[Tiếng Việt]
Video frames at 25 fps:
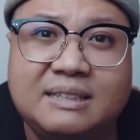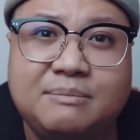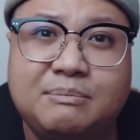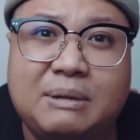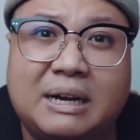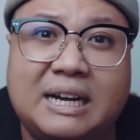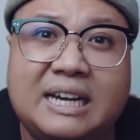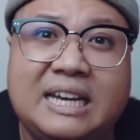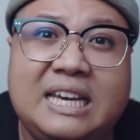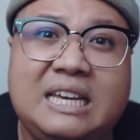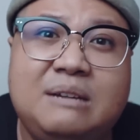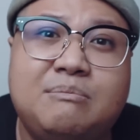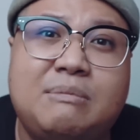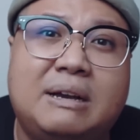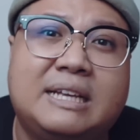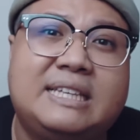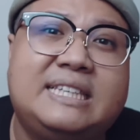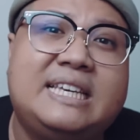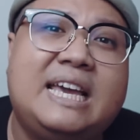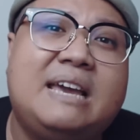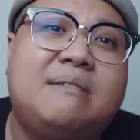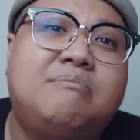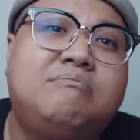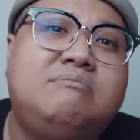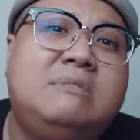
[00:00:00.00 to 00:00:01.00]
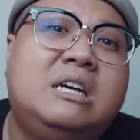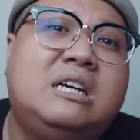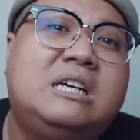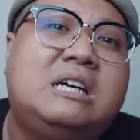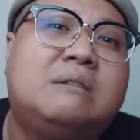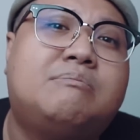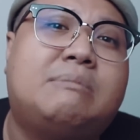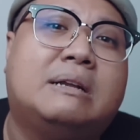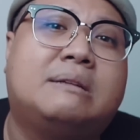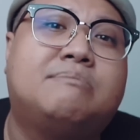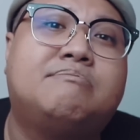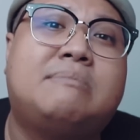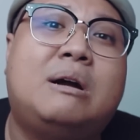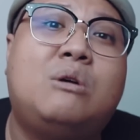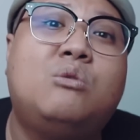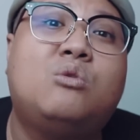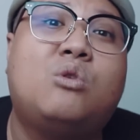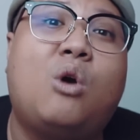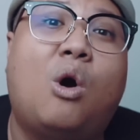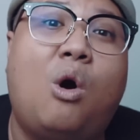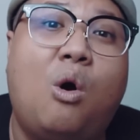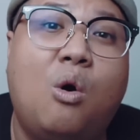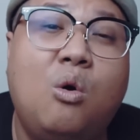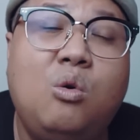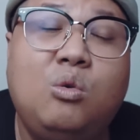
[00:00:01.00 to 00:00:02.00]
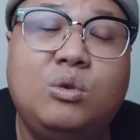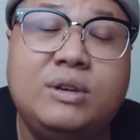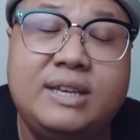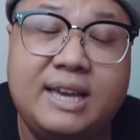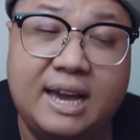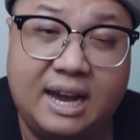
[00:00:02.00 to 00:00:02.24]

mà khi mà chém đứt cái mạch máu cổ của